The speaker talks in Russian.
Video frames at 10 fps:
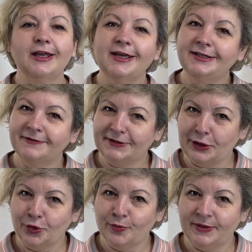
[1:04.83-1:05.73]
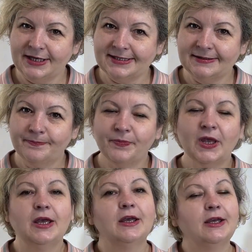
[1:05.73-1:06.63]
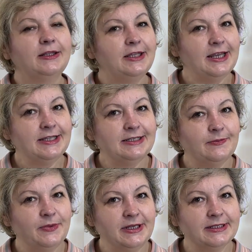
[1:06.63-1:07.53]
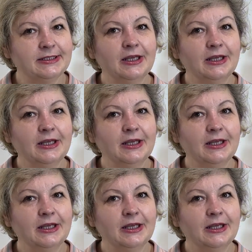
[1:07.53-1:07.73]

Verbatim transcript: Это второй приз. Третий приз –